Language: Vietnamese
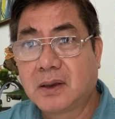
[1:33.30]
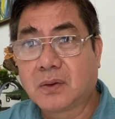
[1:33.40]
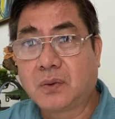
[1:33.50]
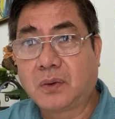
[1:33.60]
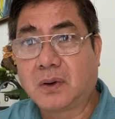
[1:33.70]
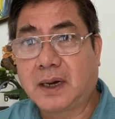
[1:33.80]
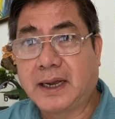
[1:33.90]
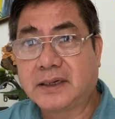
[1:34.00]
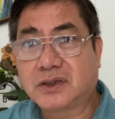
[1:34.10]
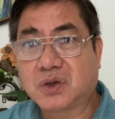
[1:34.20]
của
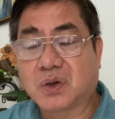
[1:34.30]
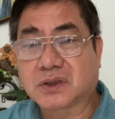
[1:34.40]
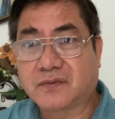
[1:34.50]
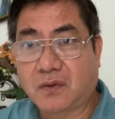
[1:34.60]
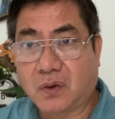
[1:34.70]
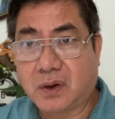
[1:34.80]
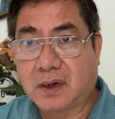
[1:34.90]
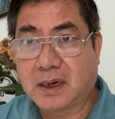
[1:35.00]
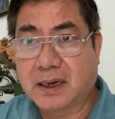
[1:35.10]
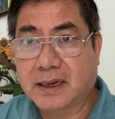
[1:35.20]
anh George Floyd
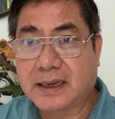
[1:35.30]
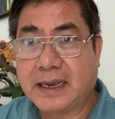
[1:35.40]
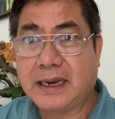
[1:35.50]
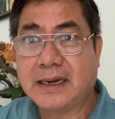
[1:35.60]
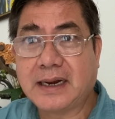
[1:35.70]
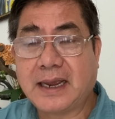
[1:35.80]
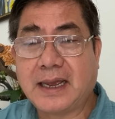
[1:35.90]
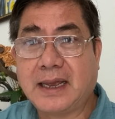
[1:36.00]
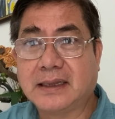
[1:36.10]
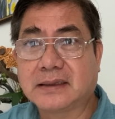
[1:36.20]
gây
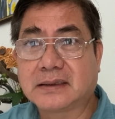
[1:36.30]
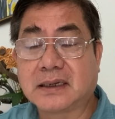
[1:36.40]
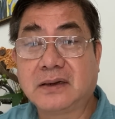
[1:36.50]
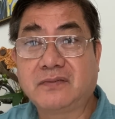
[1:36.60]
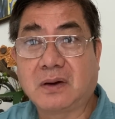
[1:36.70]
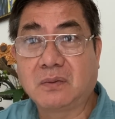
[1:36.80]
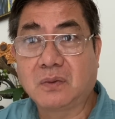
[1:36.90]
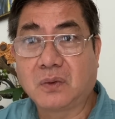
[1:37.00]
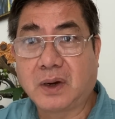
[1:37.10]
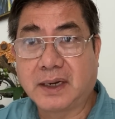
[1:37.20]
ra tử vong
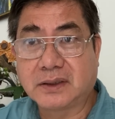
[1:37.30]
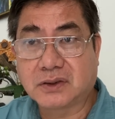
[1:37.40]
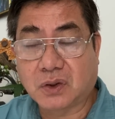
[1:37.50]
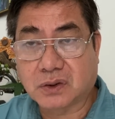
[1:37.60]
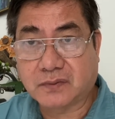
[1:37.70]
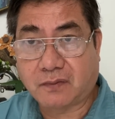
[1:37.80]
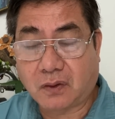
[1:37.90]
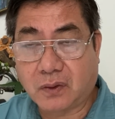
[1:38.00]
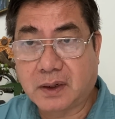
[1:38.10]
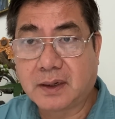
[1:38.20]
của anh George
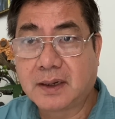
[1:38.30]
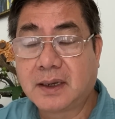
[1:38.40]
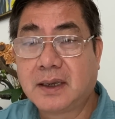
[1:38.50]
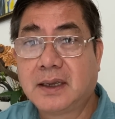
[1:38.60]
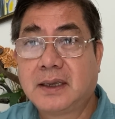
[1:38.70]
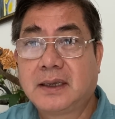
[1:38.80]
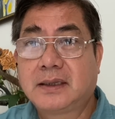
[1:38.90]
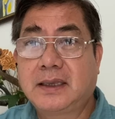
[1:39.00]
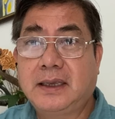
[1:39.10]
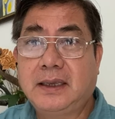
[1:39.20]
Floyd
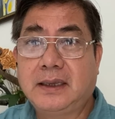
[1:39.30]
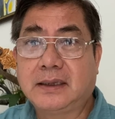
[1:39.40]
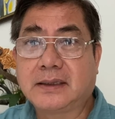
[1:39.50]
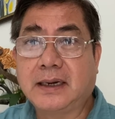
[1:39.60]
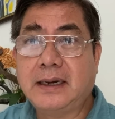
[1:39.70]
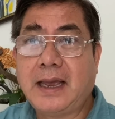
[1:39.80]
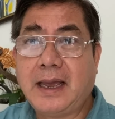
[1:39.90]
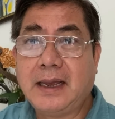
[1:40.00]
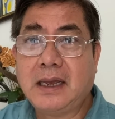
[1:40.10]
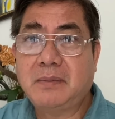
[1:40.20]
thì chánh
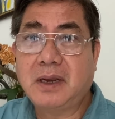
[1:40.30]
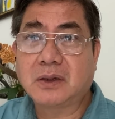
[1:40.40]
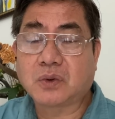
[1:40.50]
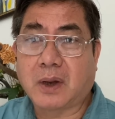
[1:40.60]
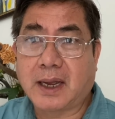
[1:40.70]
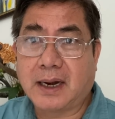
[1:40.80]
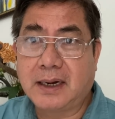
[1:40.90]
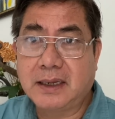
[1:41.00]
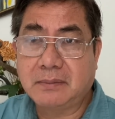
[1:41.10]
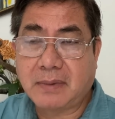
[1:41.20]
án ở bên tòa
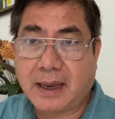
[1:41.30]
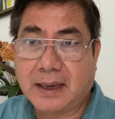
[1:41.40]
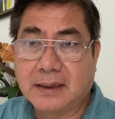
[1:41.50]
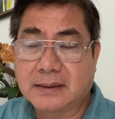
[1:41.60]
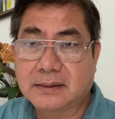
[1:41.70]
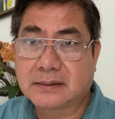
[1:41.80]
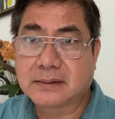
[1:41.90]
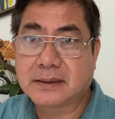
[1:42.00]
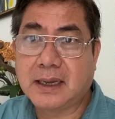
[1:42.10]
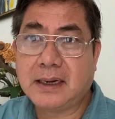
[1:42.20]
liên bang
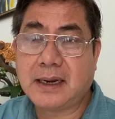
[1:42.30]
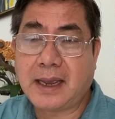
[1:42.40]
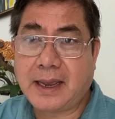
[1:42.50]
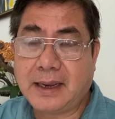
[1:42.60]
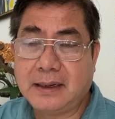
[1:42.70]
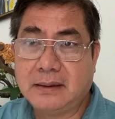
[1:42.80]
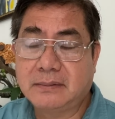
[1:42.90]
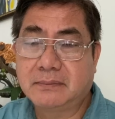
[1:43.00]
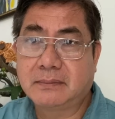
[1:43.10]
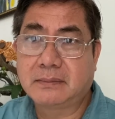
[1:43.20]
kết án
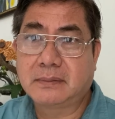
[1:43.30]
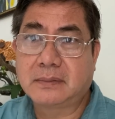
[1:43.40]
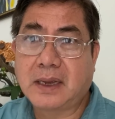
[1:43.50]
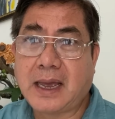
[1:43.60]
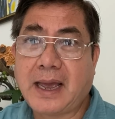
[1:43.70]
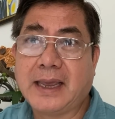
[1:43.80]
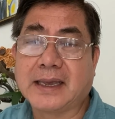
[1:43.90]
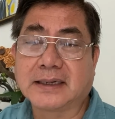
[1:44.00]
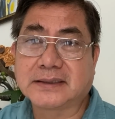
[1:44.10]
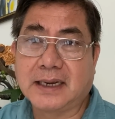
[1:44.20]
hai
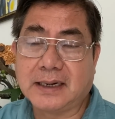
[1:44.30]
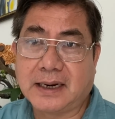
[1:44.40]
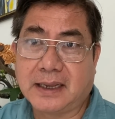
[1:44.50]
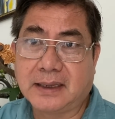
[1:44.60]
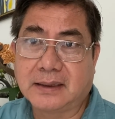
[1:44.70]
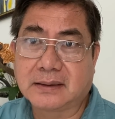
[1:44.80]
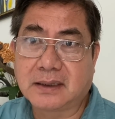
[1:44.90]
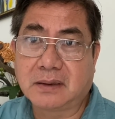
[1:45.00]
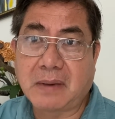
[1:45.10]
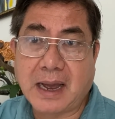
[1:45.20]
cảnh sát này
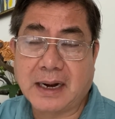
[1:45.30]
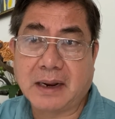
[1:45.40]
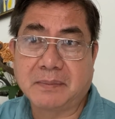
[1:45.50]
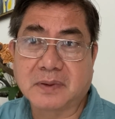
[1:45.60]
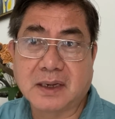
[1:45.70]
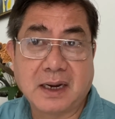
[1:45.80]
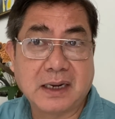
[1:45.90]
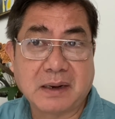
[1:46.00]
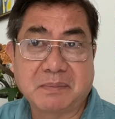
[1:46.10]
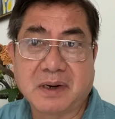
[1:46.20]
từ 3 năm cho
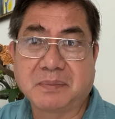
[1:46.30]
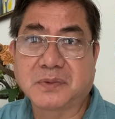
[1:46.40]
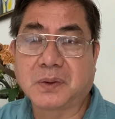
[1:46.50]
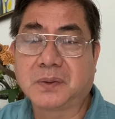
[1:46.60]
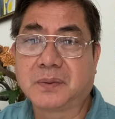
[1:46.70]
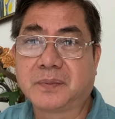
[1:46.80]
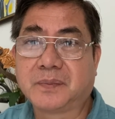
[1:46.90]
đến 5 năm tù.